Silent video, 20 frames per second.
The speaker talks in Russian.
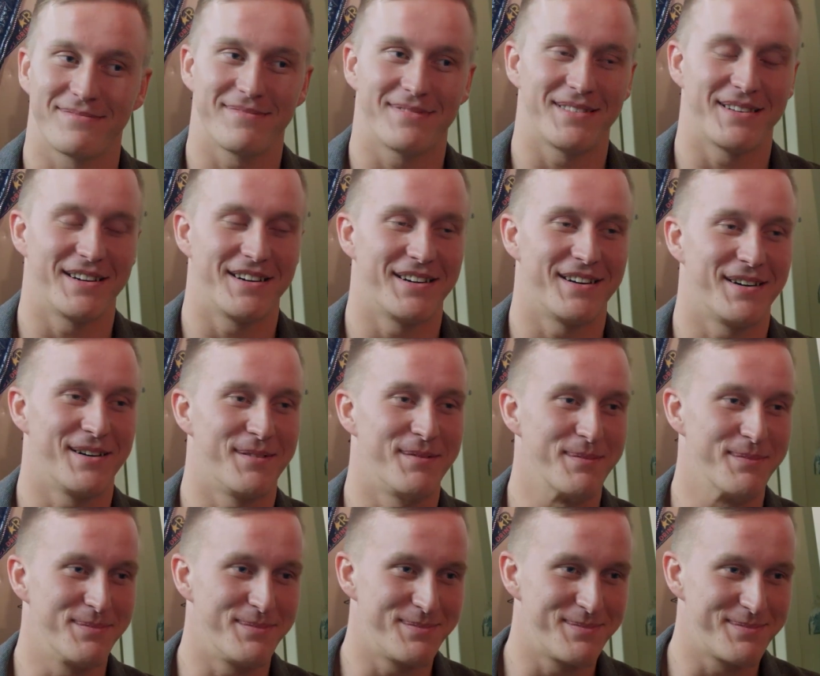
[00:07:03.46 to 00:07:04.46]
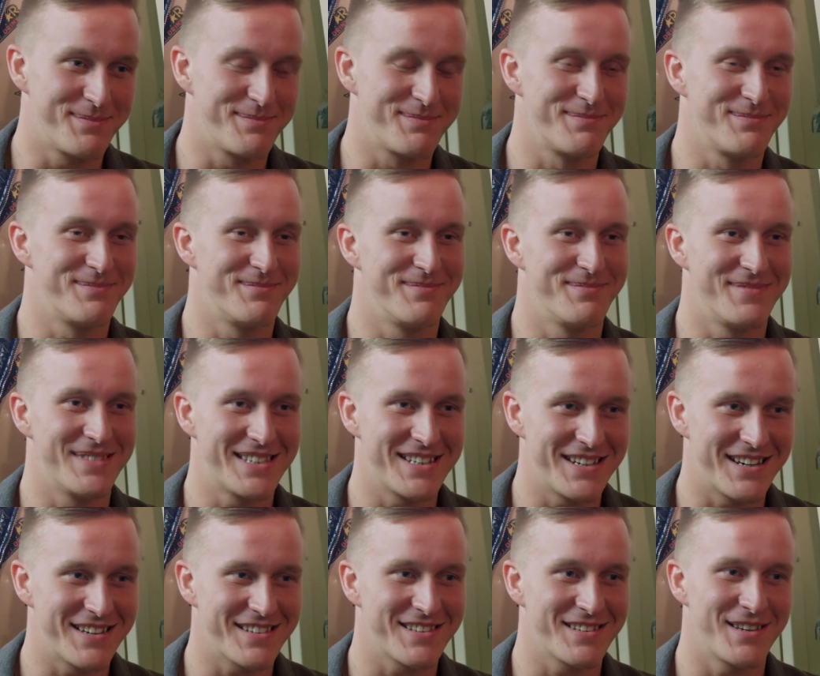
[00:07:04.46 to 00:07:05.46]
а,
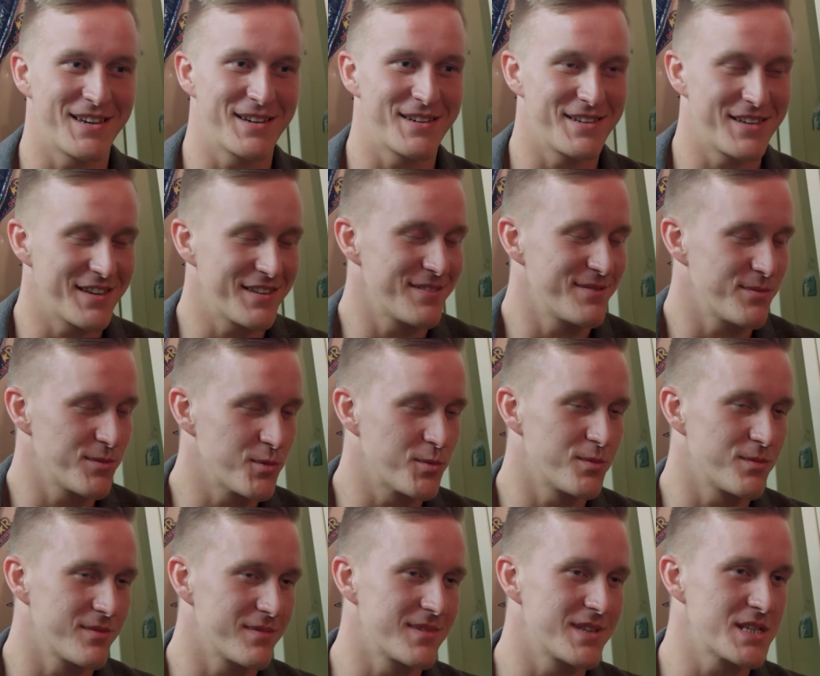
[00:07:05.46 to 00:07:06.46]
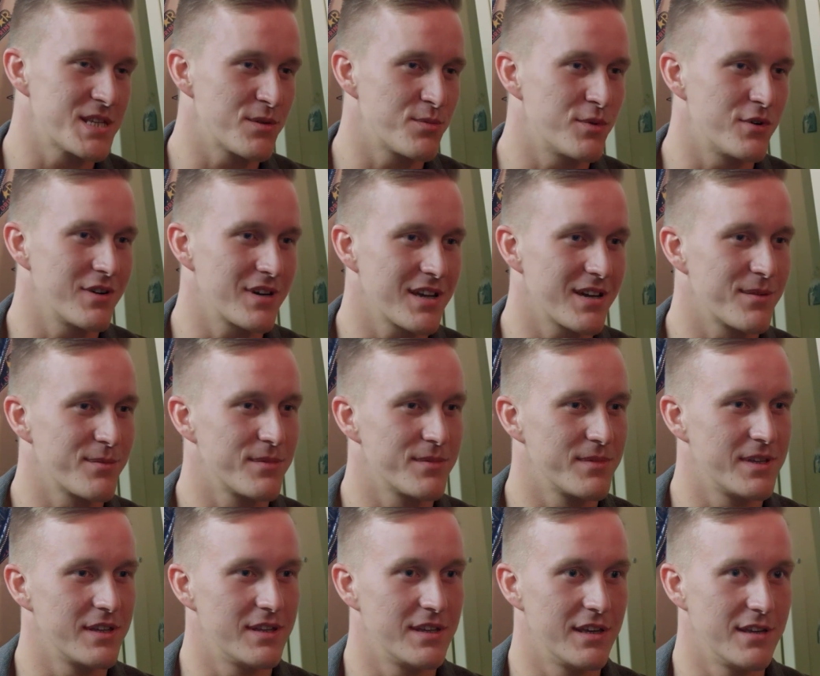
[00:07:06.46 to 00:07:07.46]
интересно, я, я ну, до сих пор как бы
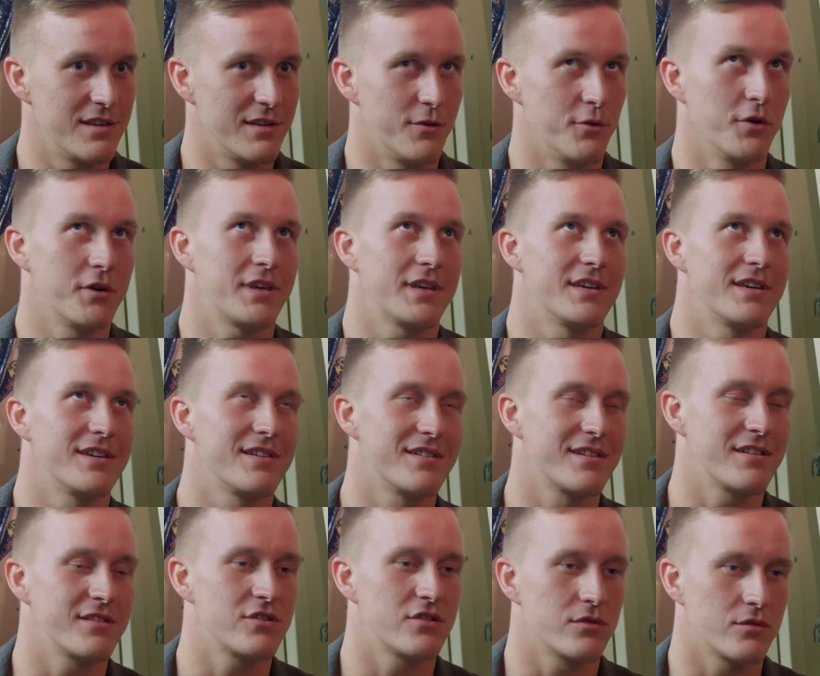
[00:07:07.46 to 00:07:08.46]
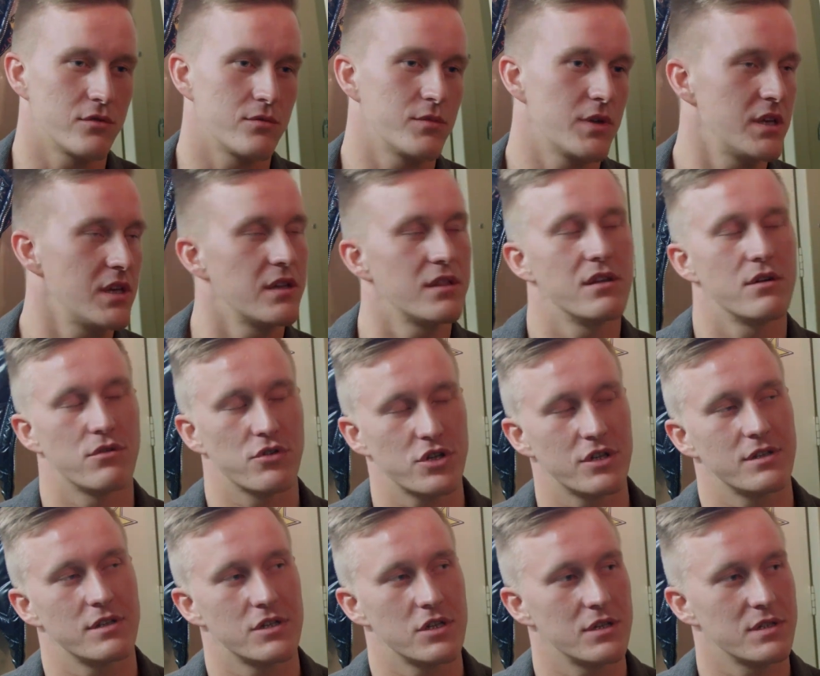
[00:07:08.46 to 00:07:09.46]
не, не одинокий, но у меня нет
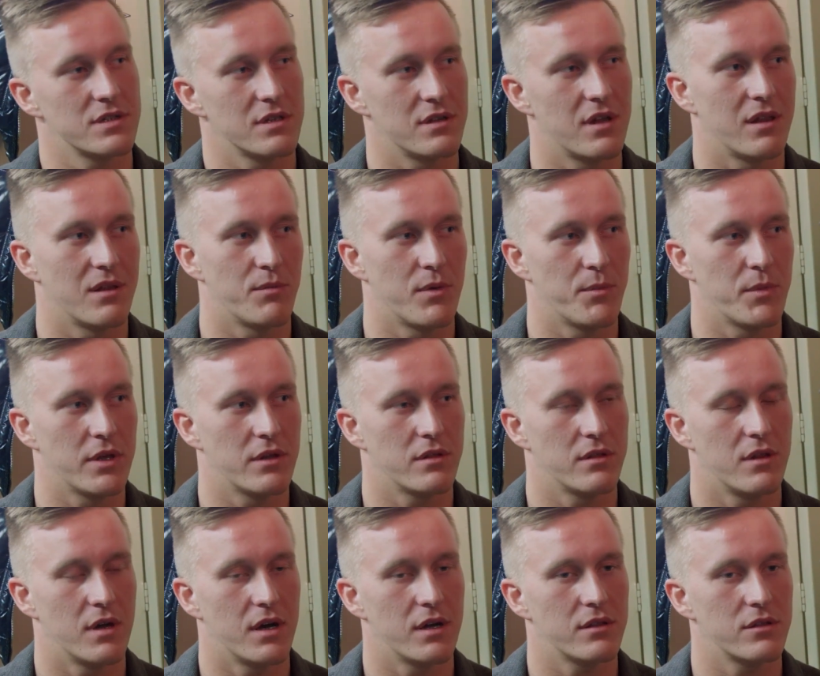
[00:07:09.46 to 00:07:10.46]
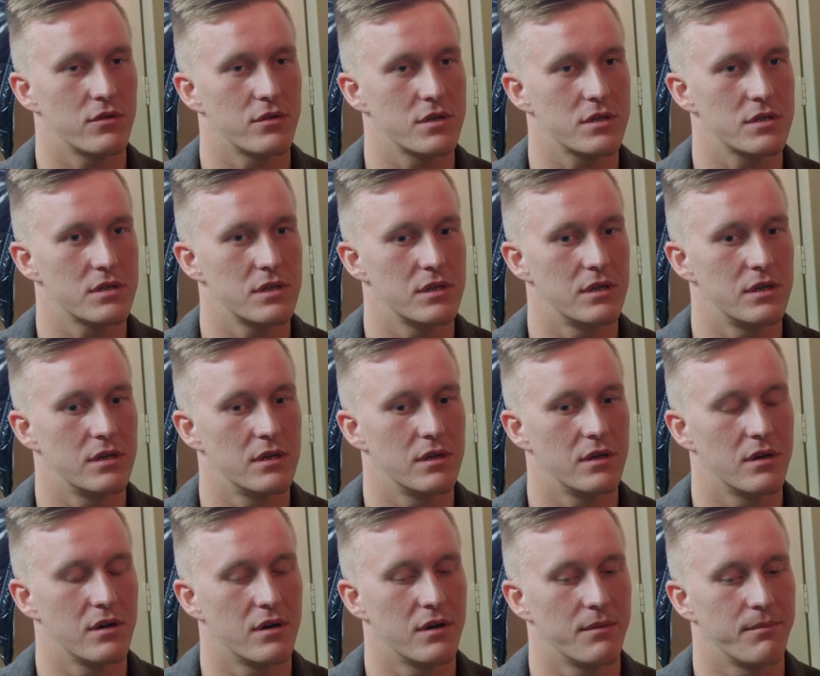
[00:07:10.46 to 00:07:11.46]
девушки сейчас на данный момент, да, то есть
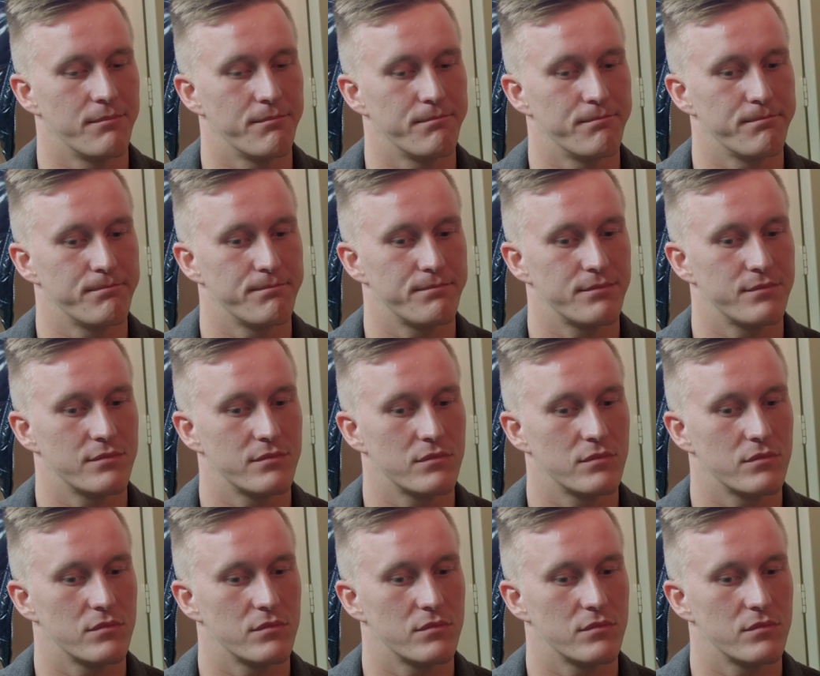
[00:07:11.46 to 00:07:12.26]
и эм,